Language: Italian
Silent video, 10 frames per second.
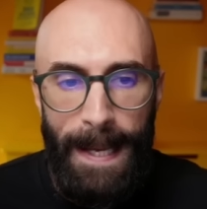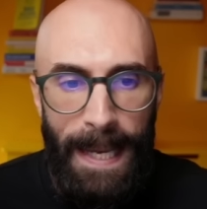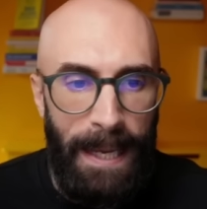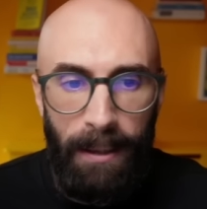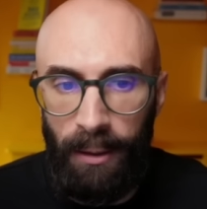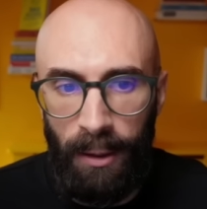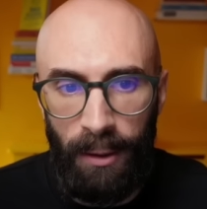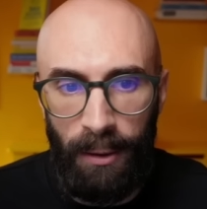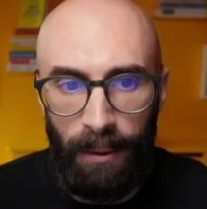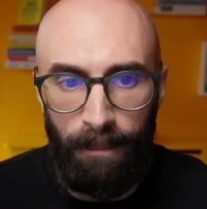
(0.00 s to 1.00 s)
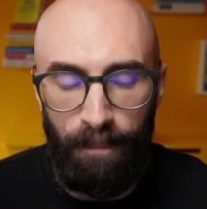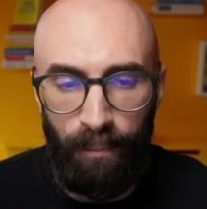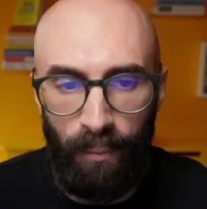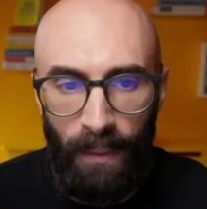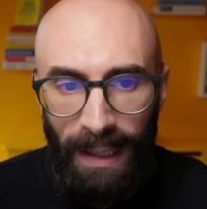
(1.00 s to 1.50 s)
e
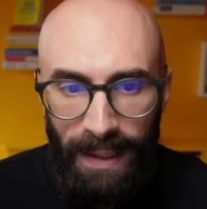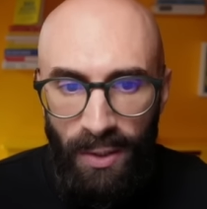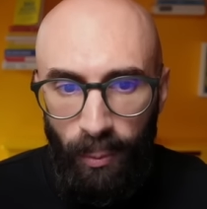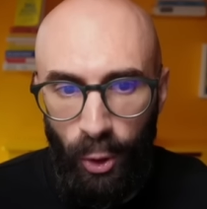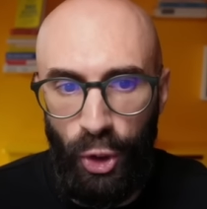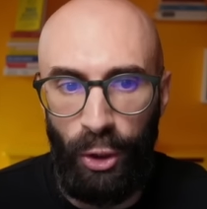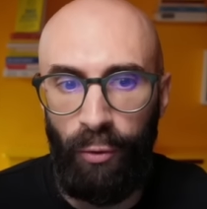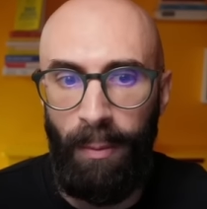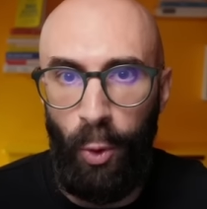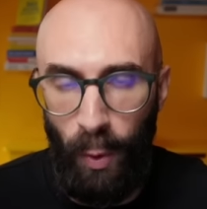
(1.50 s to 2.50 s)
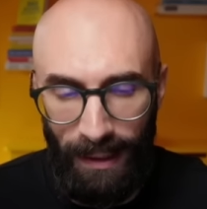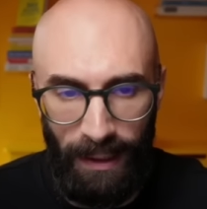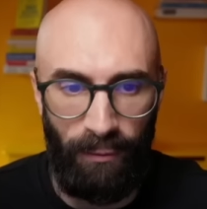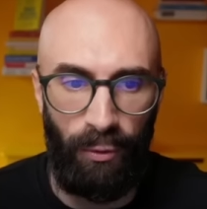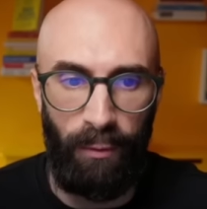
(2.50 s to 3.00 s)
ehm, adesso però ce le troviamo qua
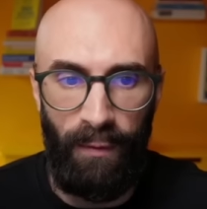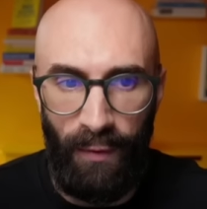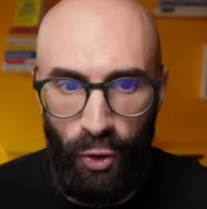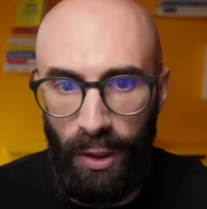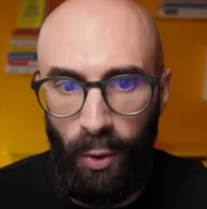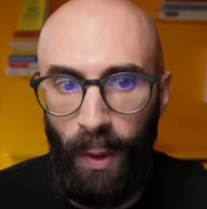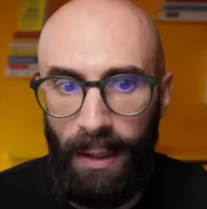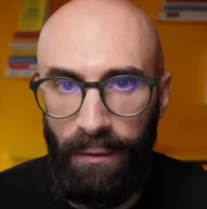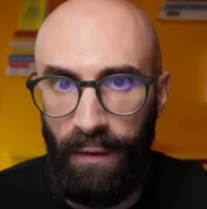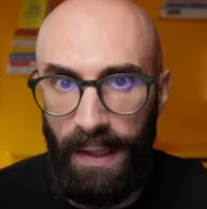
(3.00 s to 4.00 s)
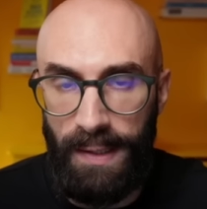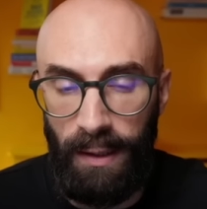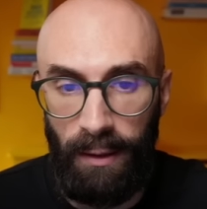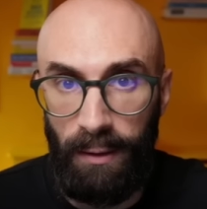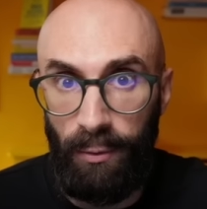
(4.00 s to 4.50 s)
dentro. Vi faccio vedere qual è la
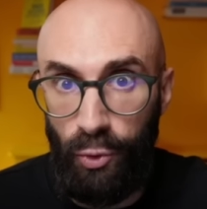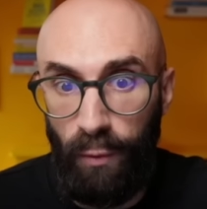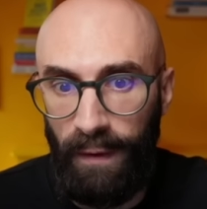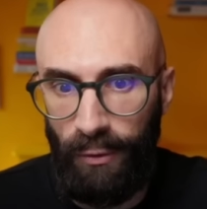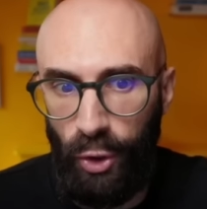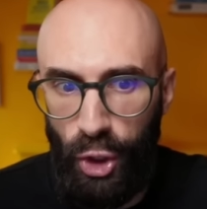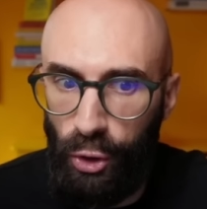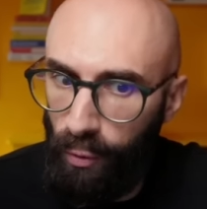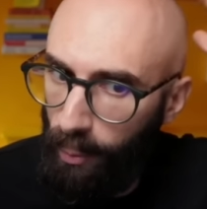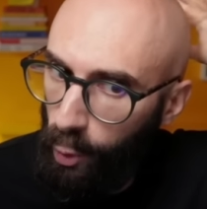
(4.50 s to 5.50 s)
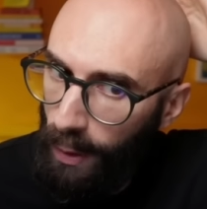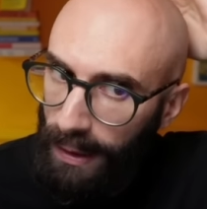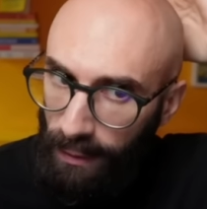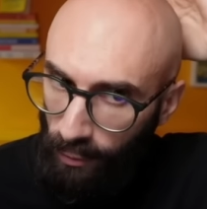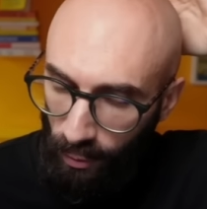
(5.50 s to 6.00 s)
differenza sul fatto che ce le troviamo qua
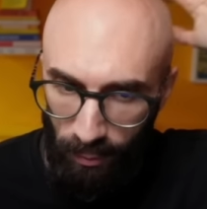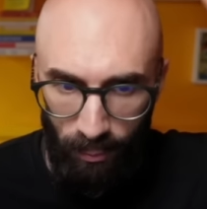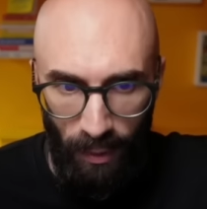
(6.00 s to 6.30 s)
dentro.